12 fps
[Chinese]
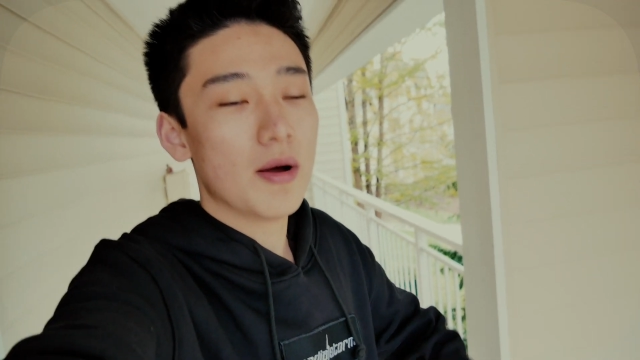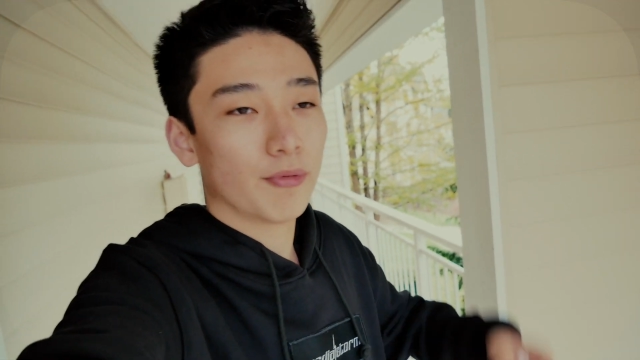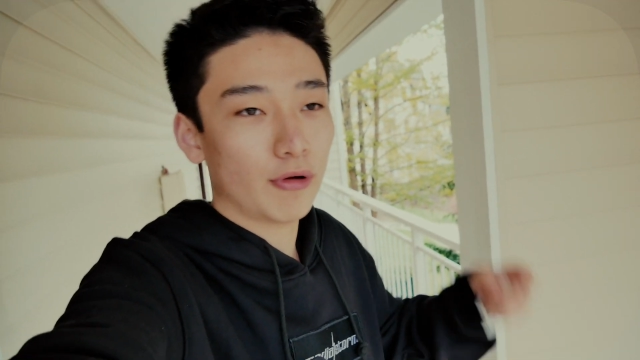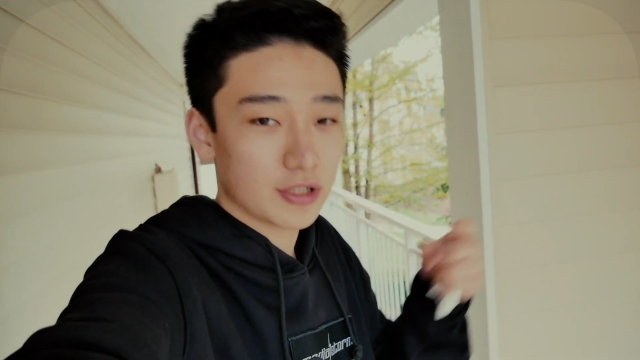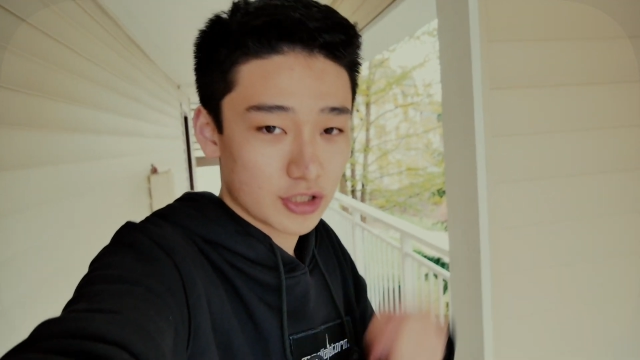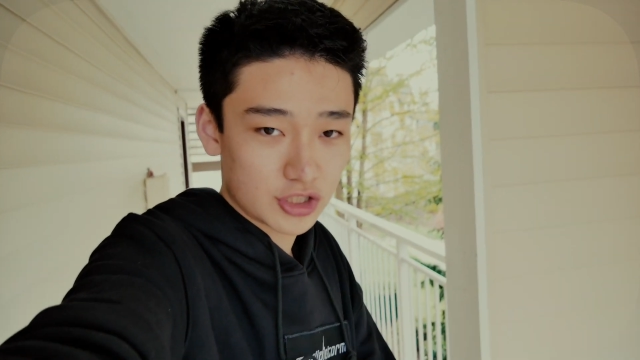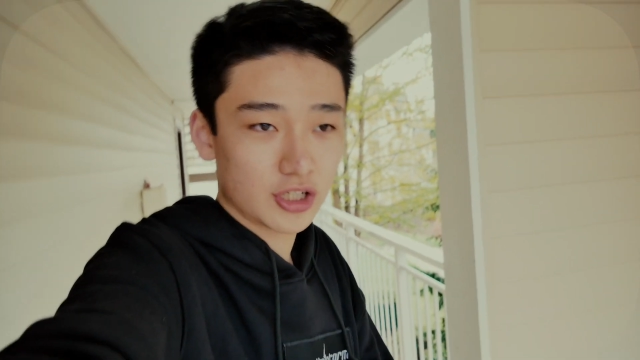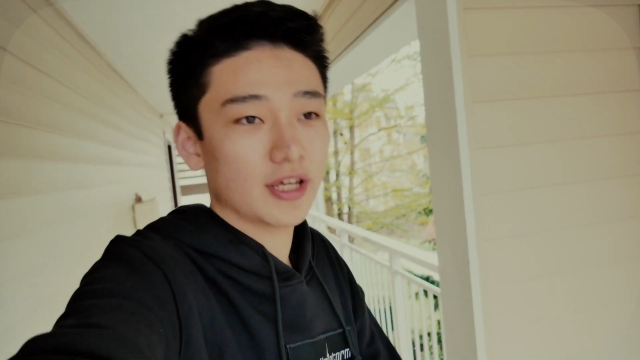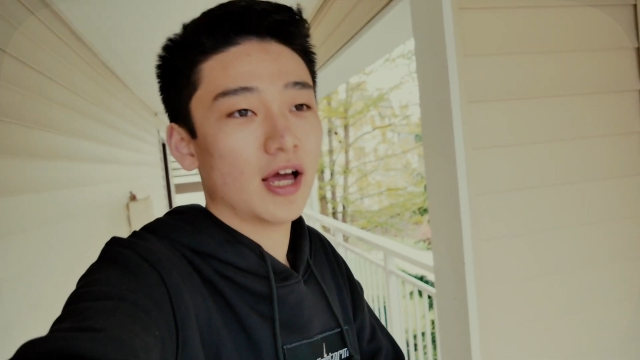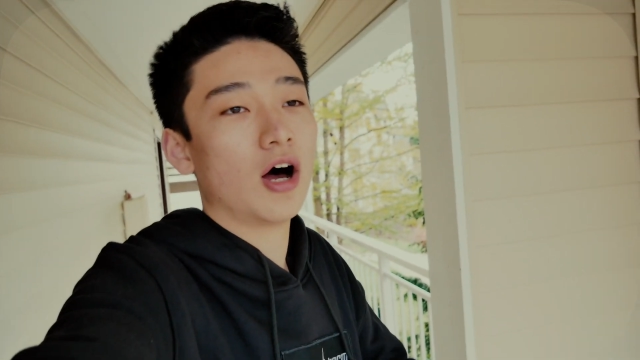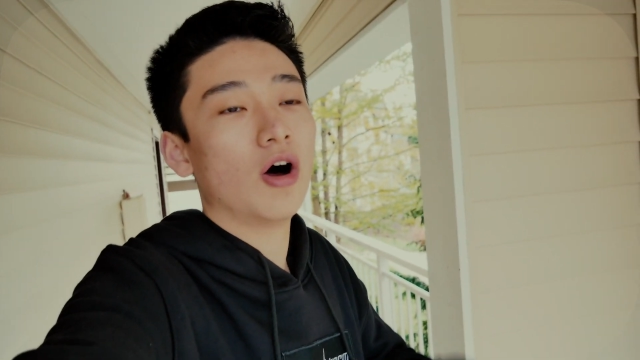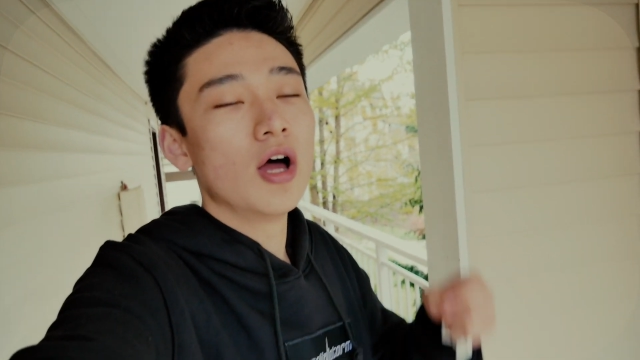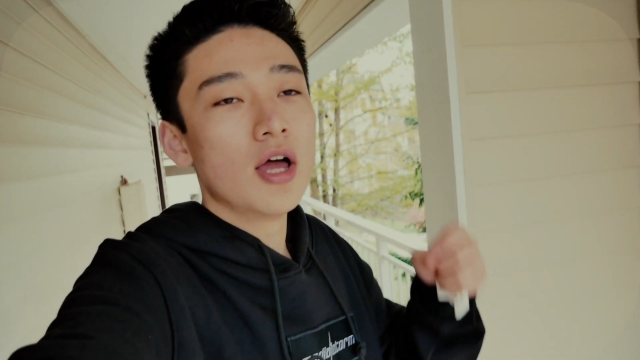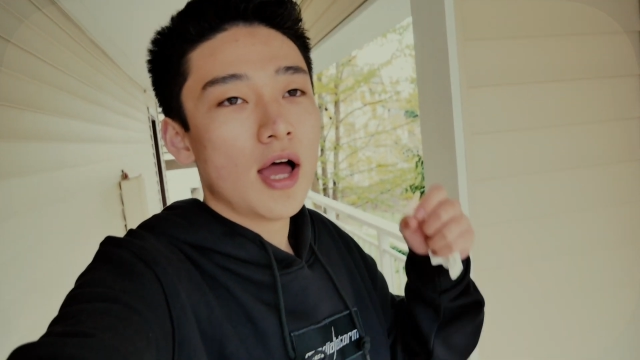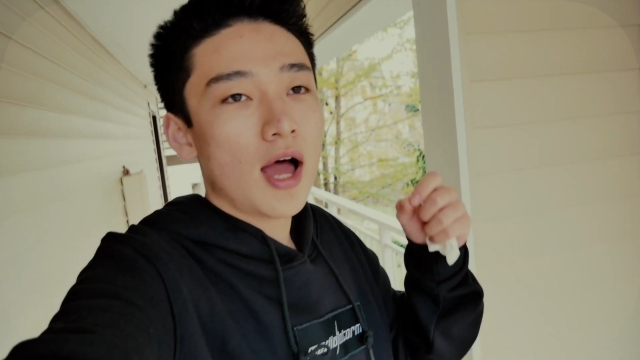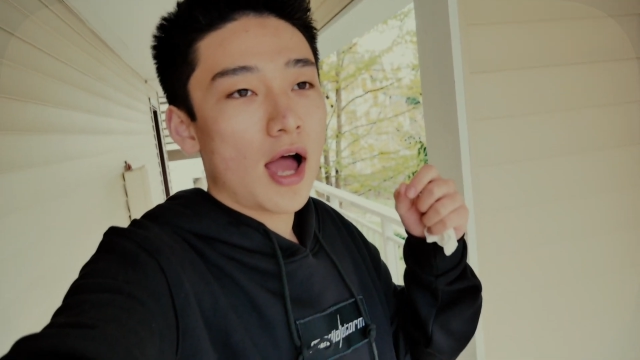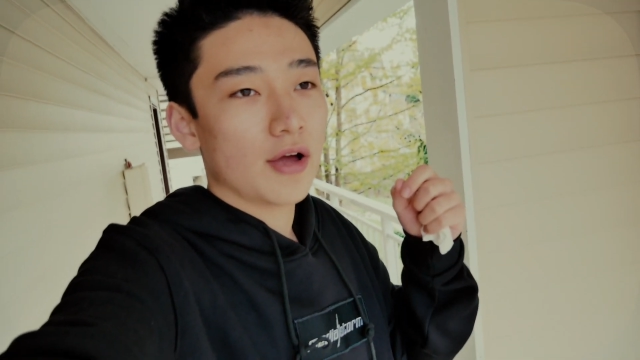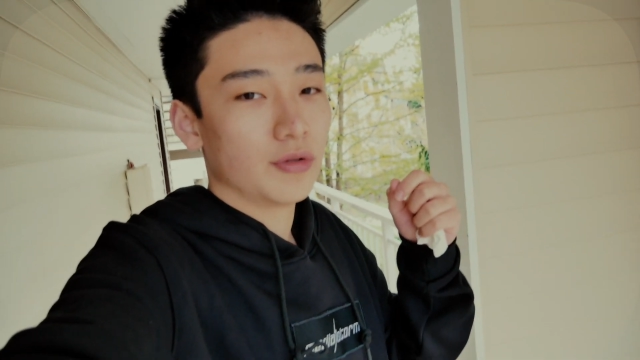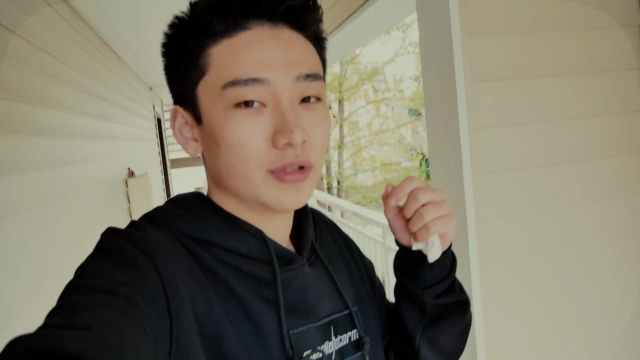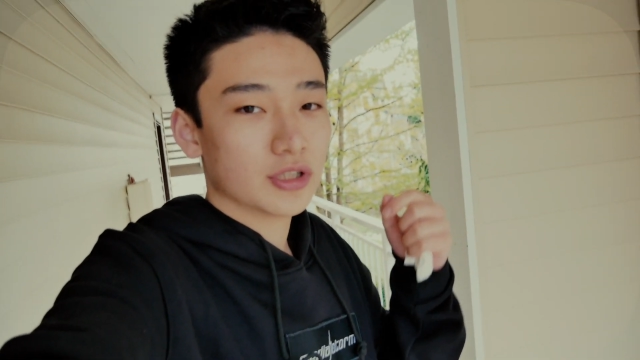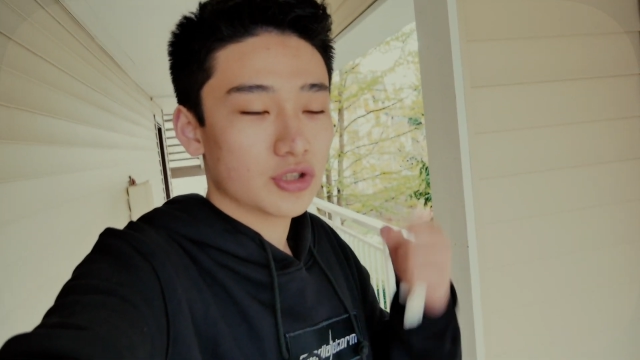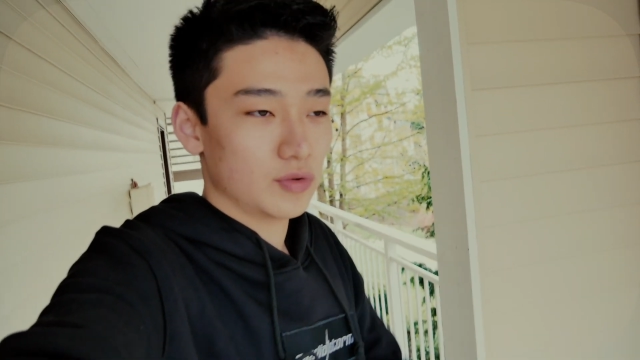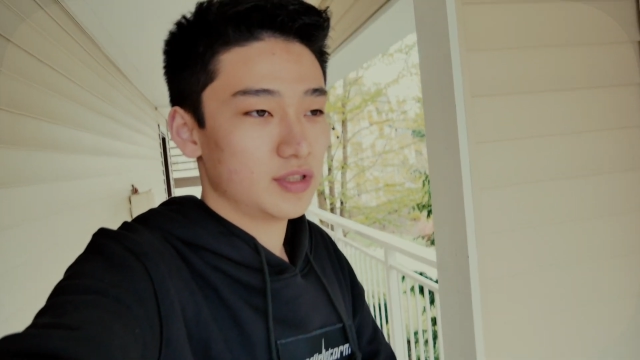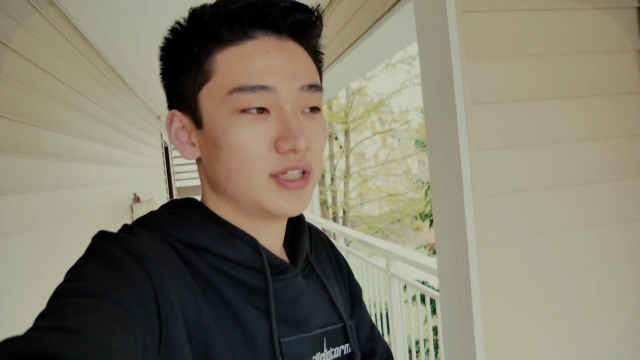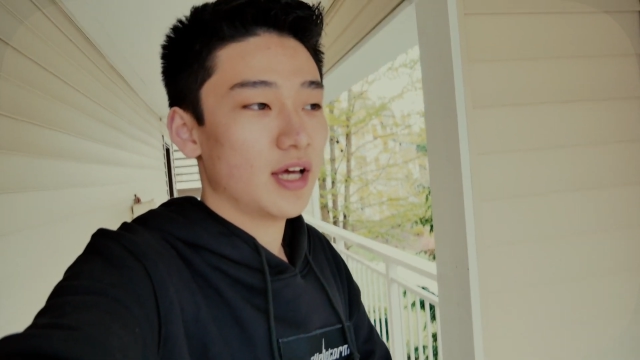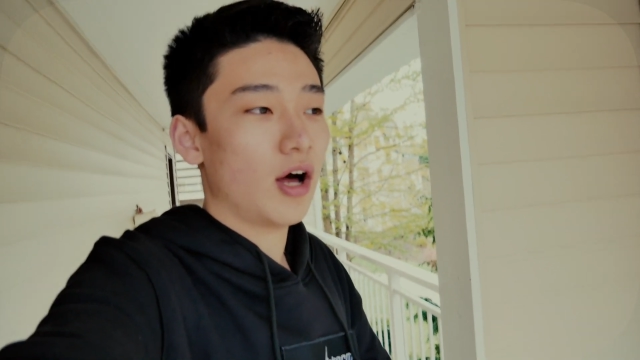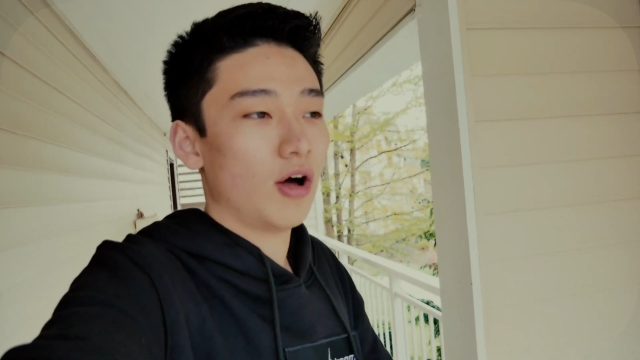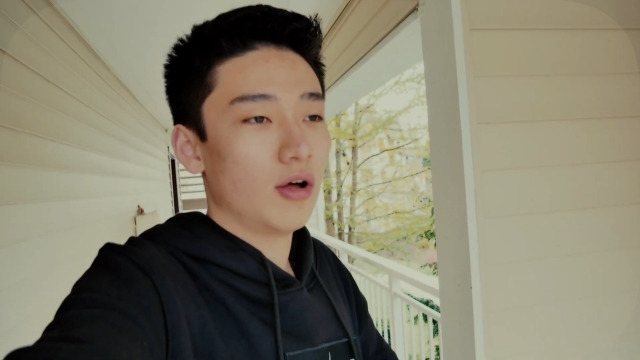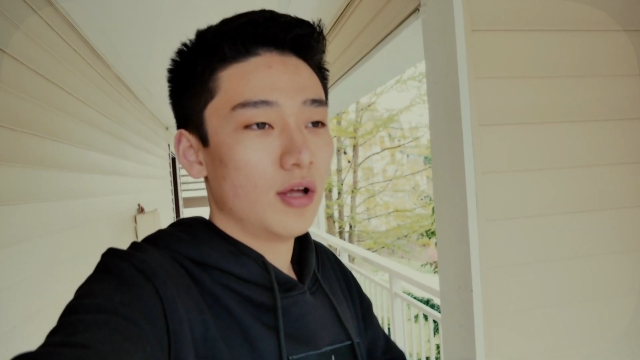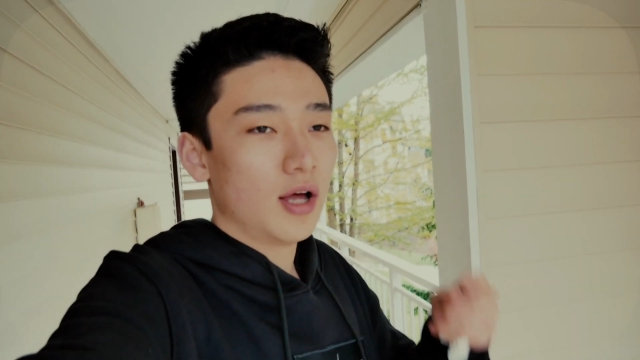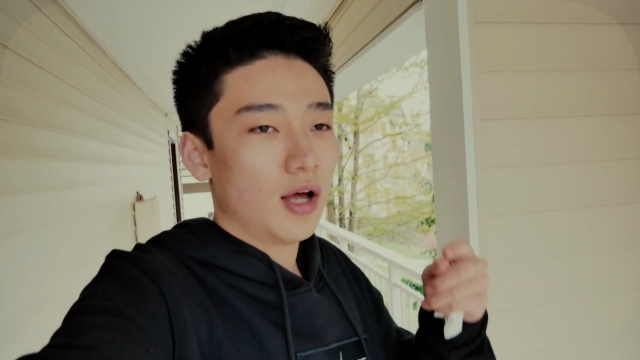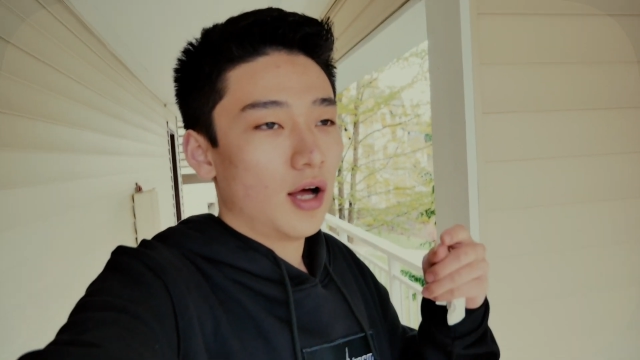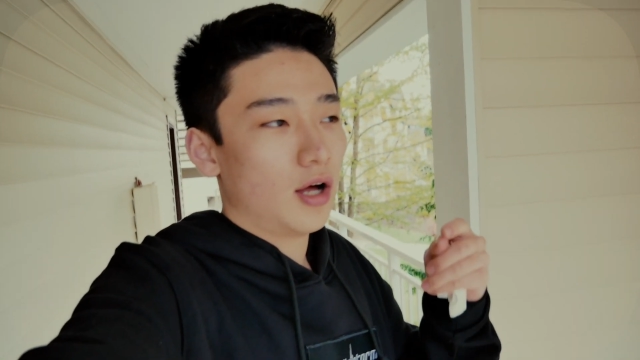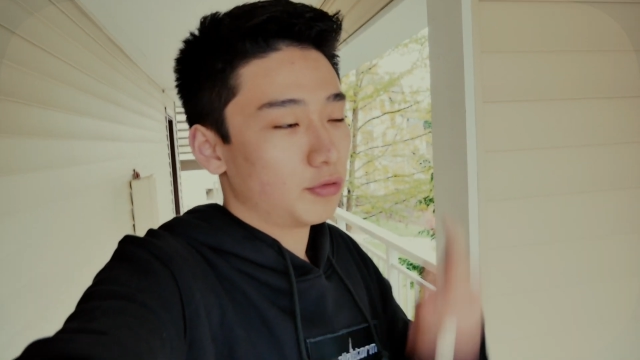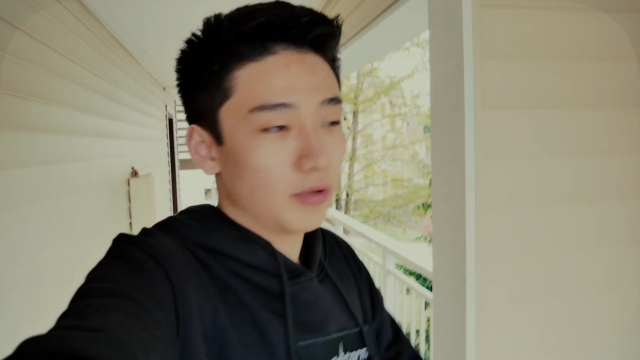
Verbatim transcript: 不管是车也好，还有你的手机也好啊。